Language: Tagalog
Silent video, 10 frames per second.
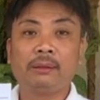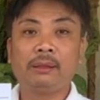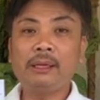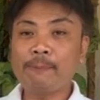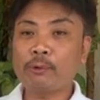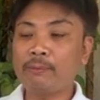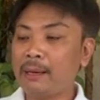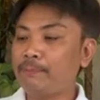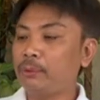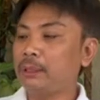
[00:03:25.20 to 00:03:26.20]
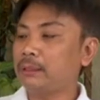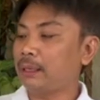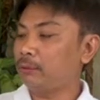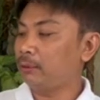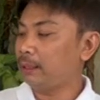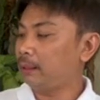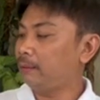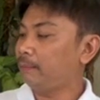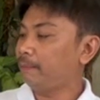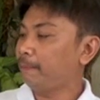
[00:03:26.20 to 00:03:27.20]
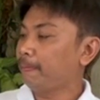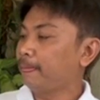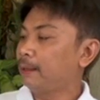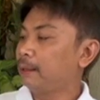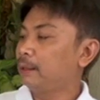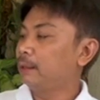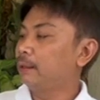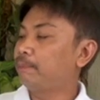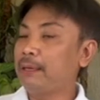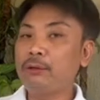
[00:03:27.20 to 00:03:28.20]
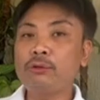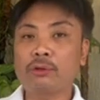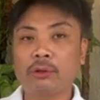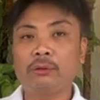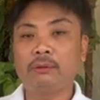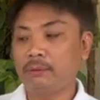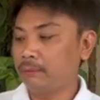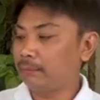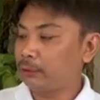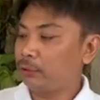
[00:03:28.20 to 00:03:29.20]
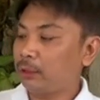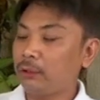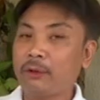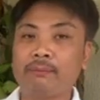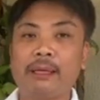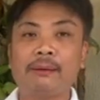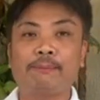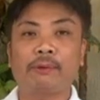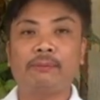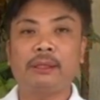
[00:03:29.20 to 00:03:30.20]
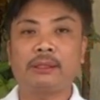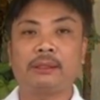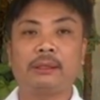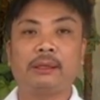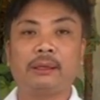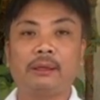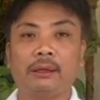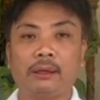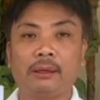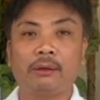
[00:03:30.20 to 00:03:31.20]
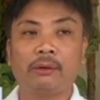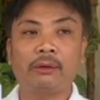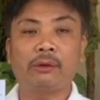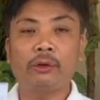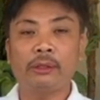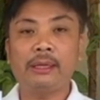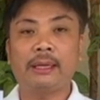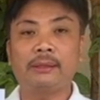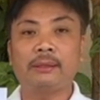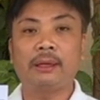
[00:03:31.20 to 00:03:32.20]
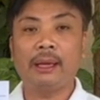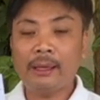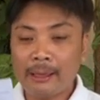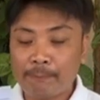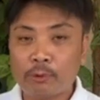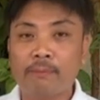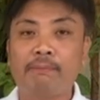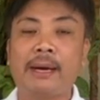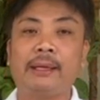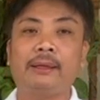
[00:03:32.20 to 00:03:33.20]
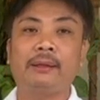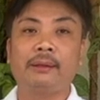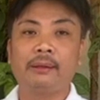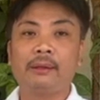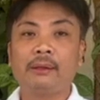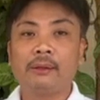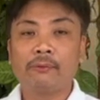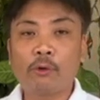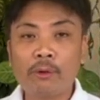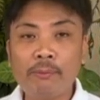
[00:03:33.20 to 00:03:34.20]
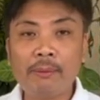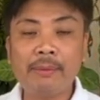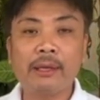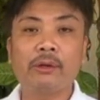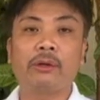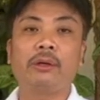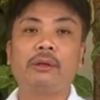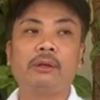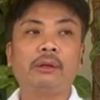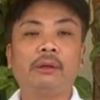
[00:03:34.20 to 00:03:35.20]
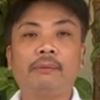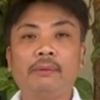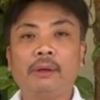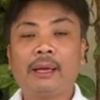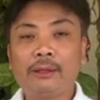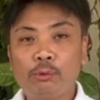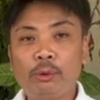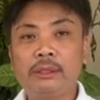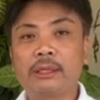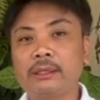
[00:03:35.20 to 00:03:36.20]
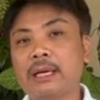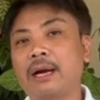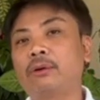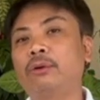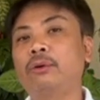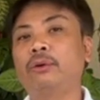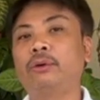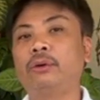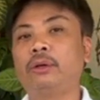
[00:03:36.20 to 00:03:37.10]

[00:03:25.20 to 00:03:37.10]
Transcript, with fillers: Inaprubahan po ng sanggunian panlunsod, majority of them approved this or ordinance and approved by former Mayor Edwin Santiago.